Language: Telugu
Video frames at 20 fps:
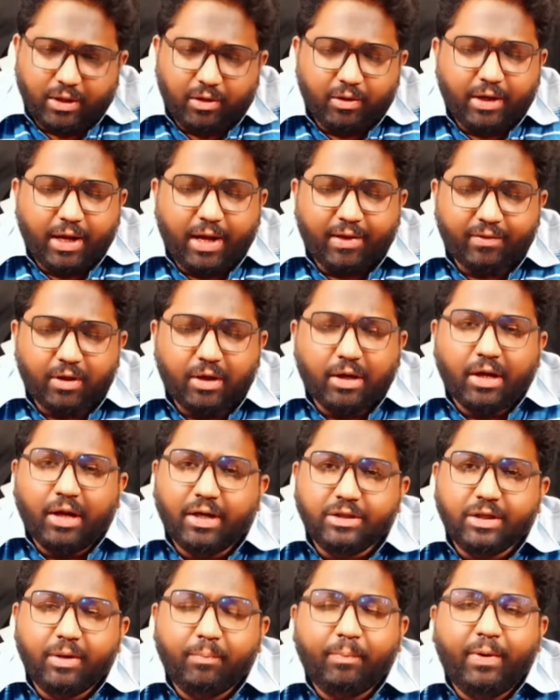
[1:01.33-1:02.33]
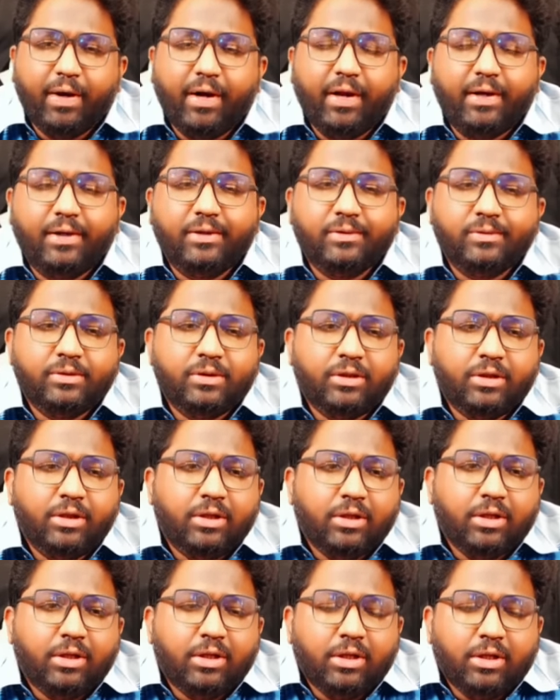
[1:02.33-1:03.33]
ఏదో కేంద్రంగా ఆయన చెప్పాడని
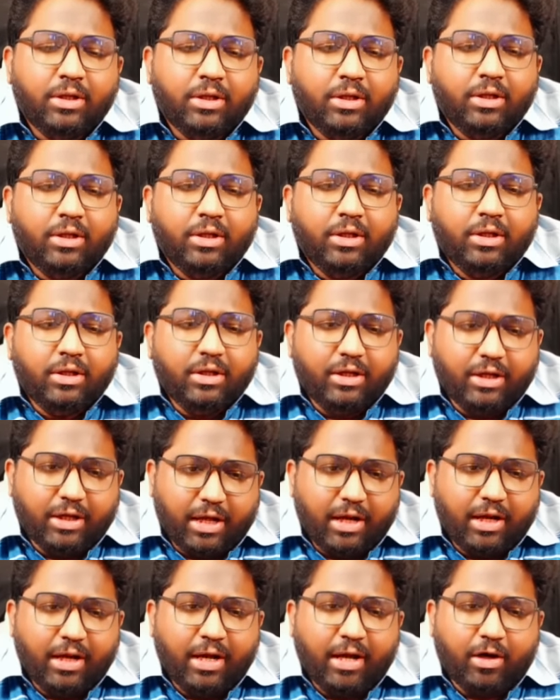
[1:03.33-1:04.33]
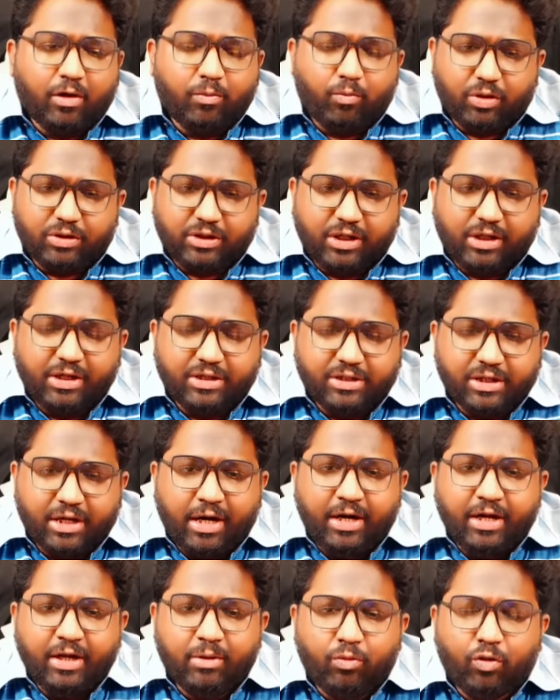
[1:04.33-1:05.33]
ఇక అలాగే ఆ రోజు బొత్స
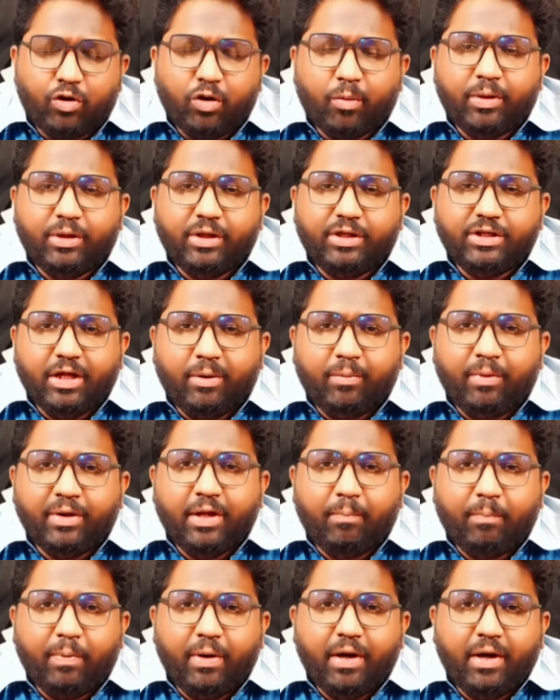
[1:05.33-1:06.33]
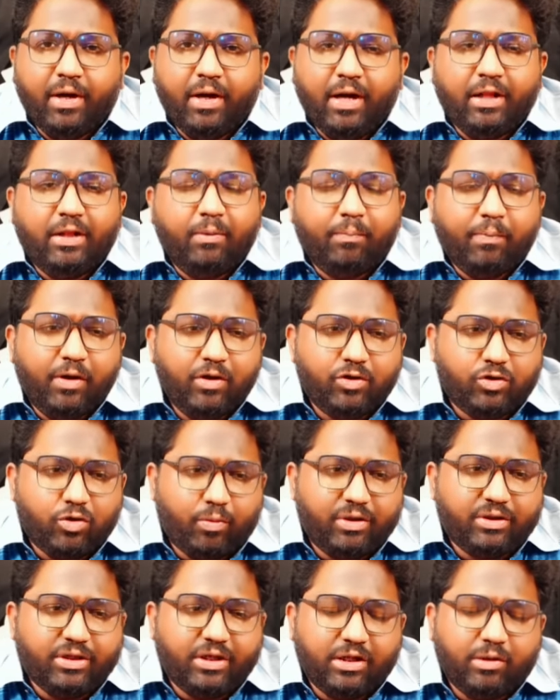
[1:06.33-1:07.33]
సత్యనారాయణ నేను ముఖ్యమంత్రి చేయమని చెప్పాడని లేకపోతే పిల్లి
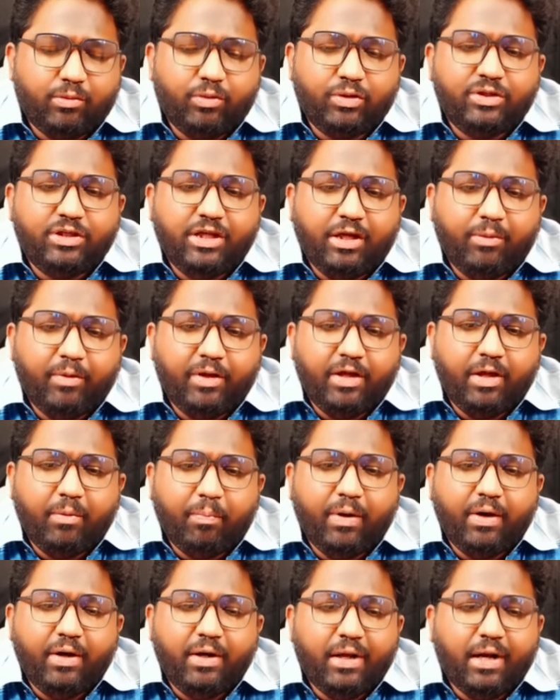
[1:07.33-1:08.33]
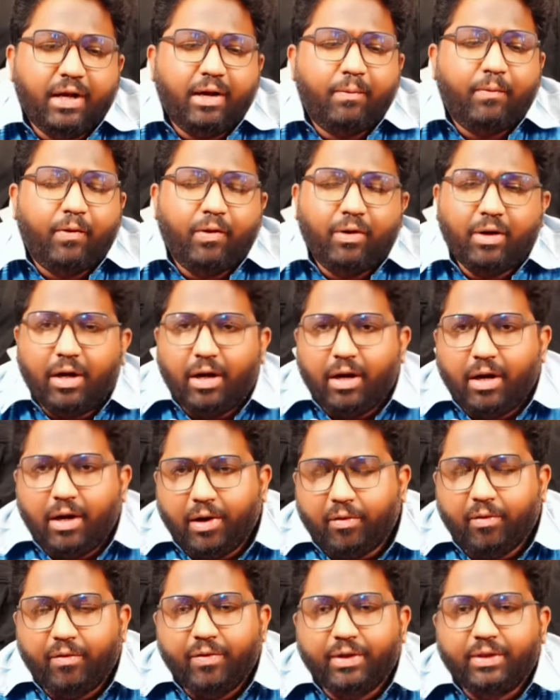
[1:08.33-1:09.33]
సుభాష్ చంద్రబోస్ని చేయమని చెప్పాడని అలాగే పవన్ కళ్యాణ్
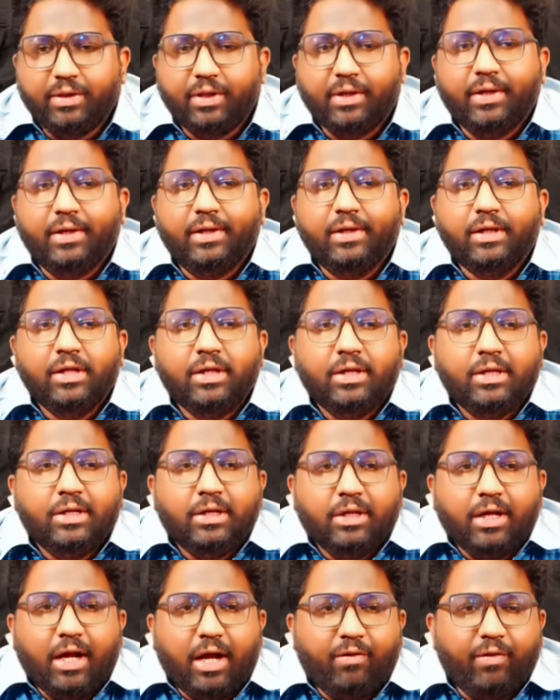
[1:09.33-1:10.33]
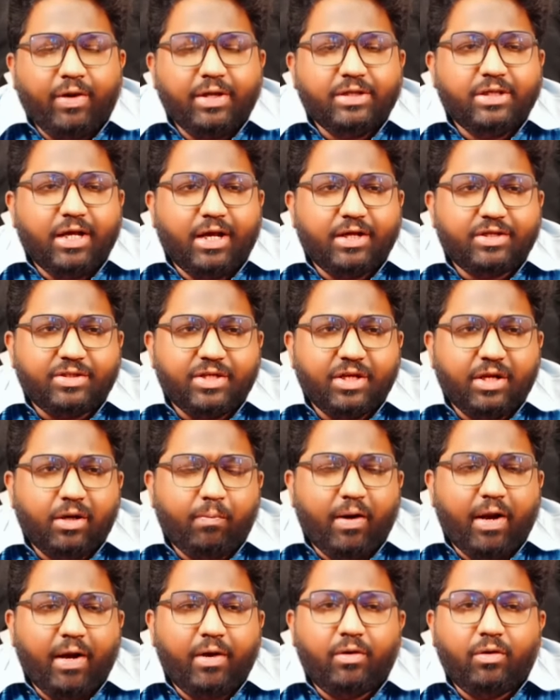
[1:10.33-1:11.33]
అనేటువంటి వ్యక్తికి ఆ వైజాగ్ స్టీల్
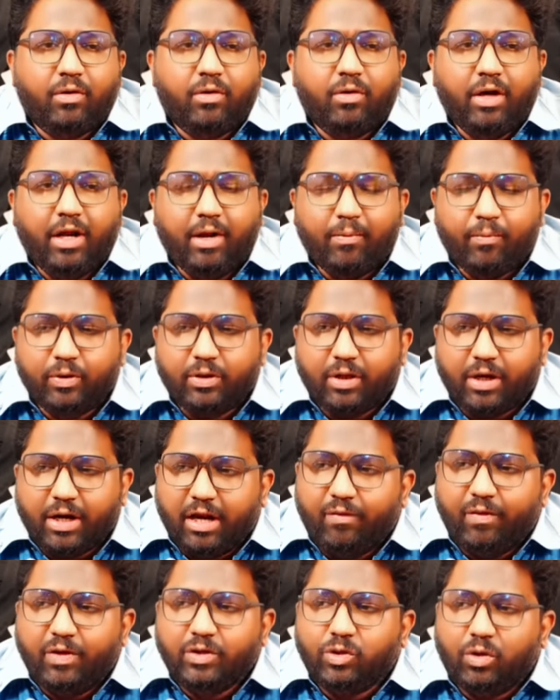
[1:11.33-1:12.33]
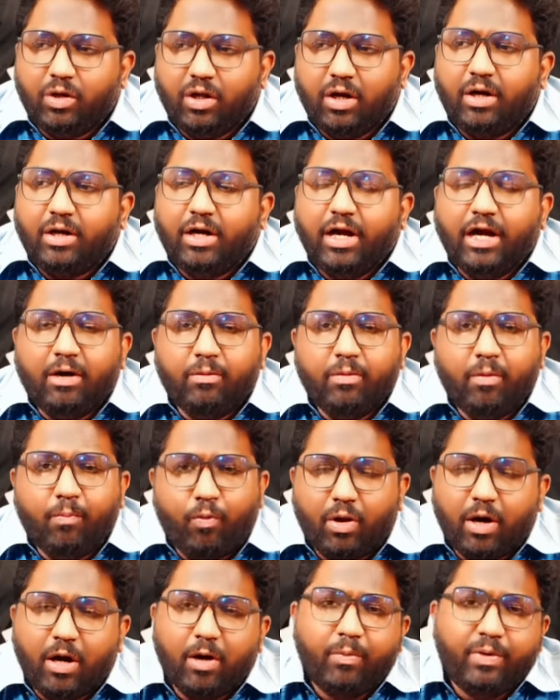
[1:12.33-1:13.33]
ప్లాంటో లేకపోతే రైల్వే జోన్ ఇలాంటి వాటి మీద
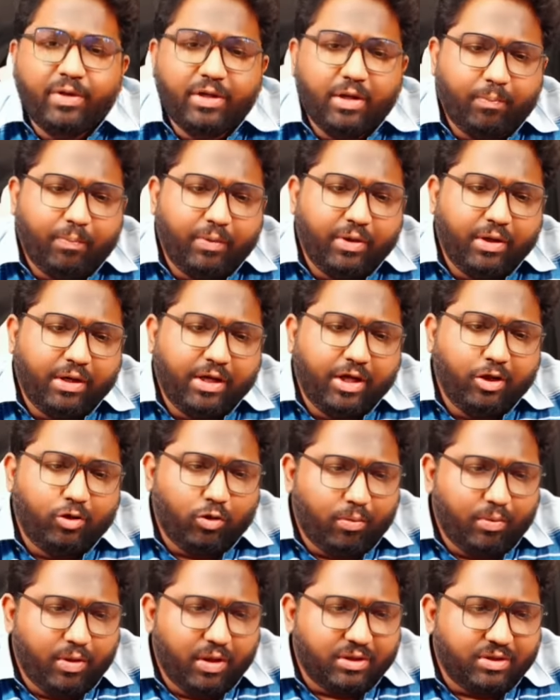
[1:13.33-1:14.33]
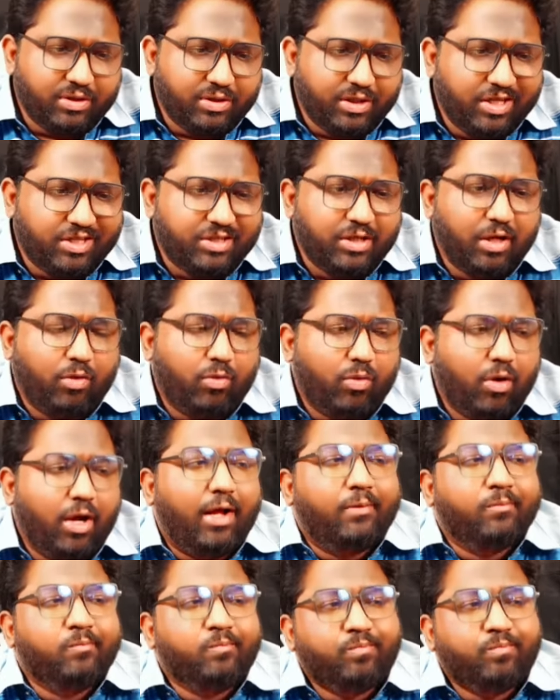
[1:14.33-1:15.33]
పోరాడమని చెప్పి ఈయన గీతోపదేశం చేసినా కూడా